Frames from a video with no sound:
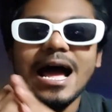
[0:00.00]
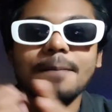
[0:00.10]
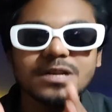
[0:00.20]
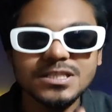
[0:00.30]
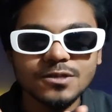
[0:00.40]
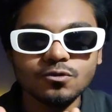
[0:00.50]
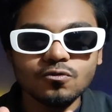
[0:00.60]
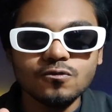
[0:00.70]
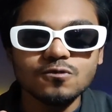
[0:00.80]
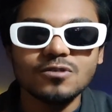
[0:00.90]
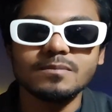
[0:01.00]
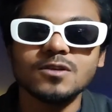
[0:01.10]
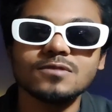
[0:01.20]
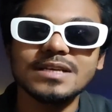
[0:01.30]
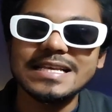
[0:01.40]
আপনি যেহেতু হুজুর
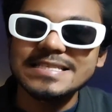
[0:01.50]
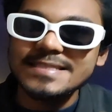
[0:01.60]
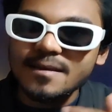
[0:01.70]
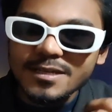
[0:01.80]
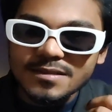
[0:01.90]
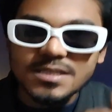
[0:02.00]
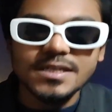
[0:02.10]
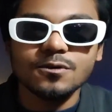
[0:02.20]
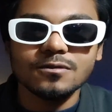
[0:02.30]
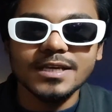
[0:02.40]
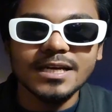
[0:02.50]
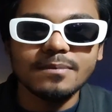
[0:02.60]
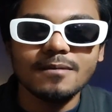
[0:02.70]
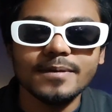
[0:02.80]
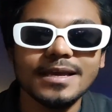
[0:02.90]
আমরা যদি ইসলামিক দৃষ্টিকোণ থেকে
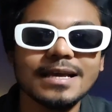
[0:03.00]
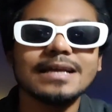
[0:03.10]
ভাবি